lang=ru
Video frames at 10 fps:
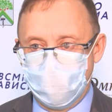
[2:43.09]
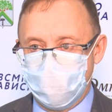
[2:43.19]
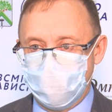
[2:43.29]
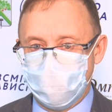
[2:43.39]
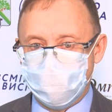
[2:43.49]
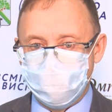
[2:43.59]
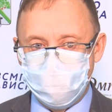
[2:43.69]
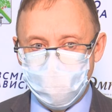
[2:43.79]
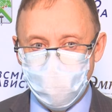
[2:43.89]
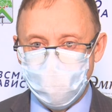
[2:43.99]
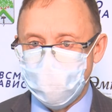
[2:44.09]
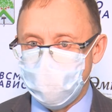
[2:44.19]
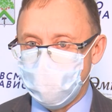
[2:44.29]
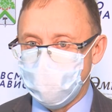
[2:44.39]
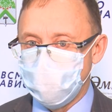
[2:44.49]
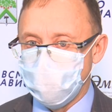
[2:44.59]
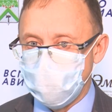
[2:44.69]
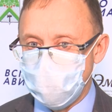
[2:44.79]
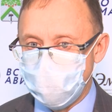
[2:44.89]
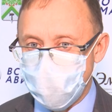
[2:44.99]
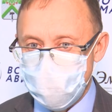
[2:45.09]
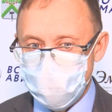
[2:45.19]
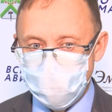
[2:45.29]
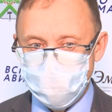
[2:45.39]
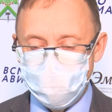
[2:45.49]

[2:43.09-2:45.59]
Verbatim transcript: э, благотворительного фонда «Эмпатия».